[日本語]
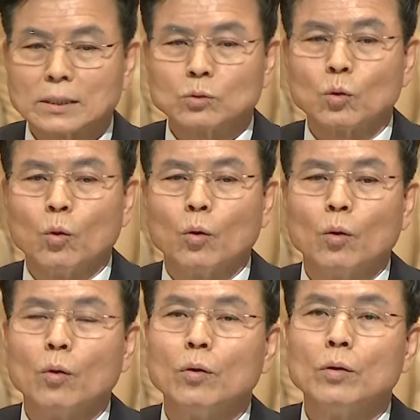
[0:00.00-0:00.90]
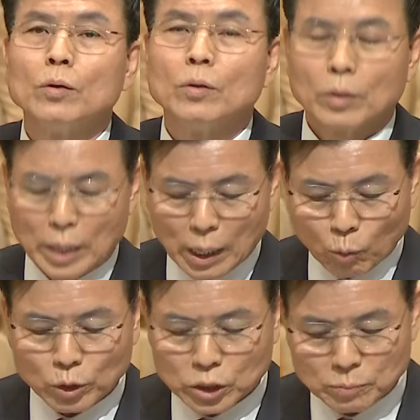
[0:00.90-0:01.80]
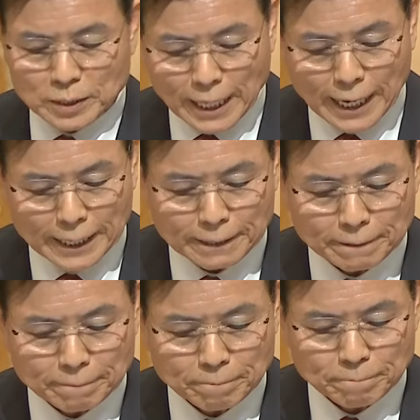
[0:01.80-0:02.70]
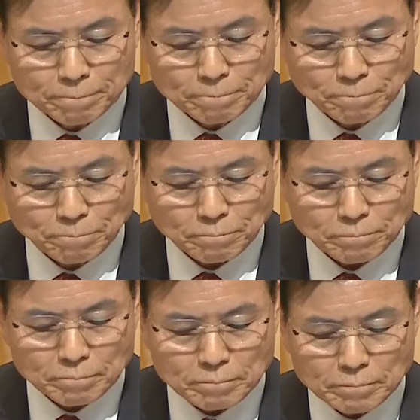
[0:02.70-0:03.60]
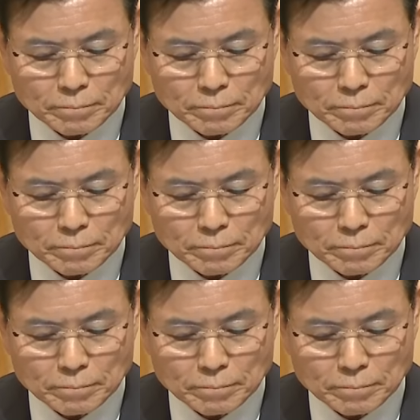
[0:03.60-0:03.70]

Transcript: 聖なる職務だと強調しているのです